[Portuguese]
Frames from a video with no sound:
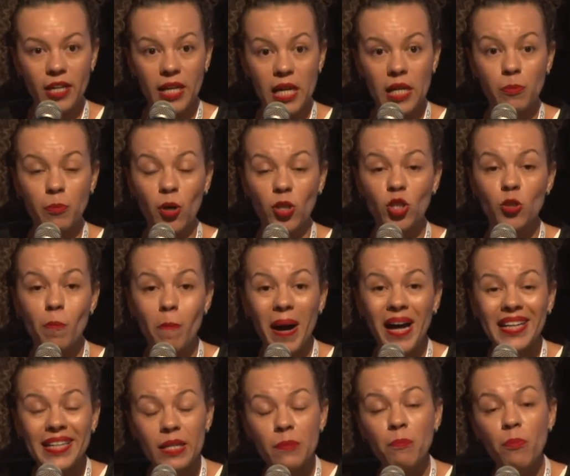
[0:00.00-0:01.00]
Ele pode
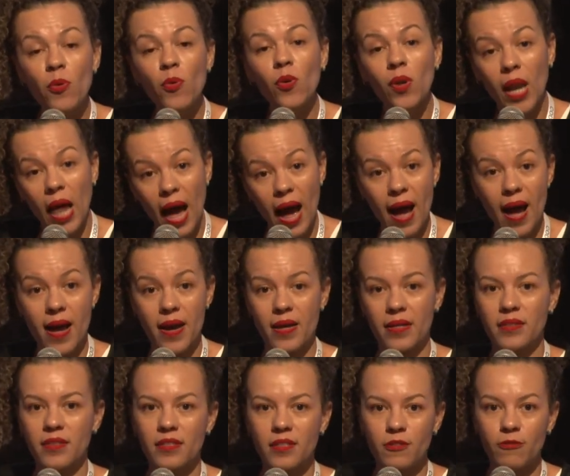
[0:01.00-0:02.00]
manipular
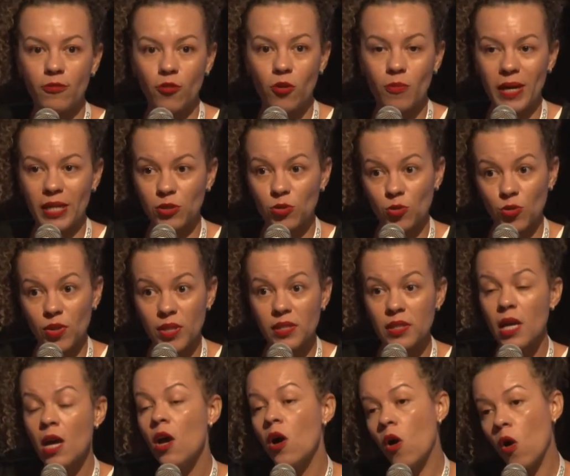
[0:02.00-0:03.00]
essas informações
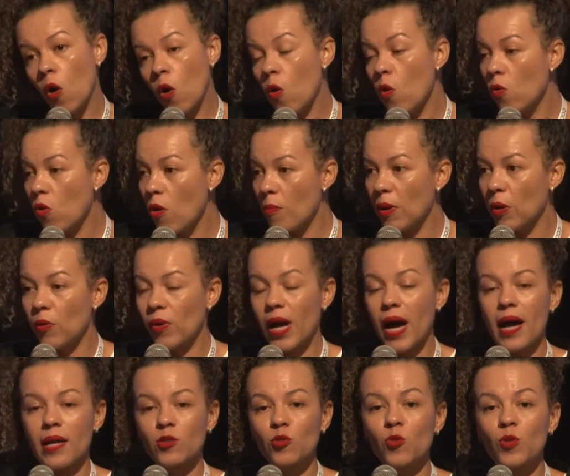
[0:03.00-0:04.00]
ou, como é o
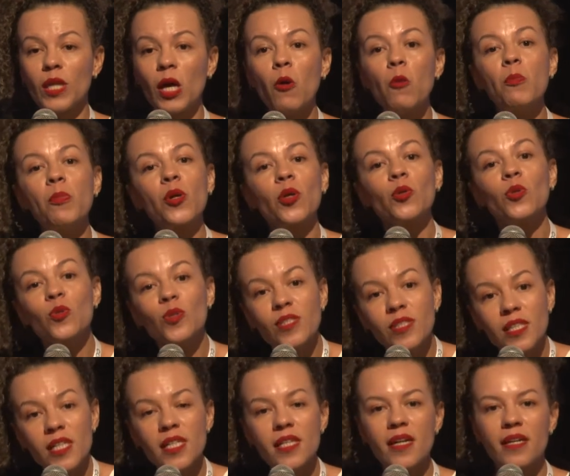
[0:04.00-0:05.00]
caso, não
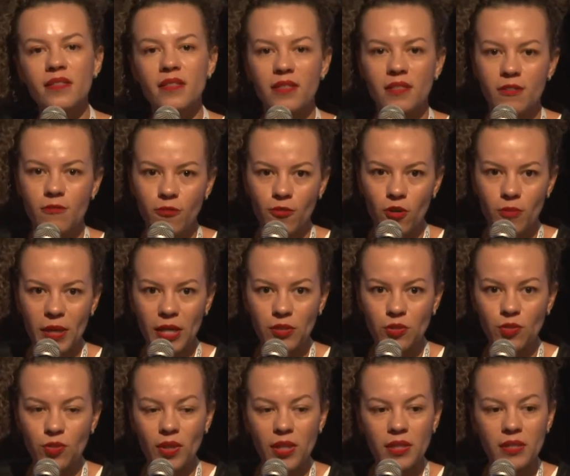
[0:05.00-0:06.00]
produzir essas
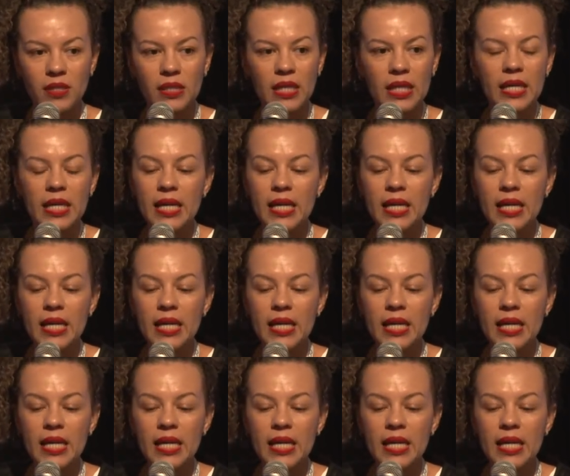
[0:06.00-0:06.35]
informações.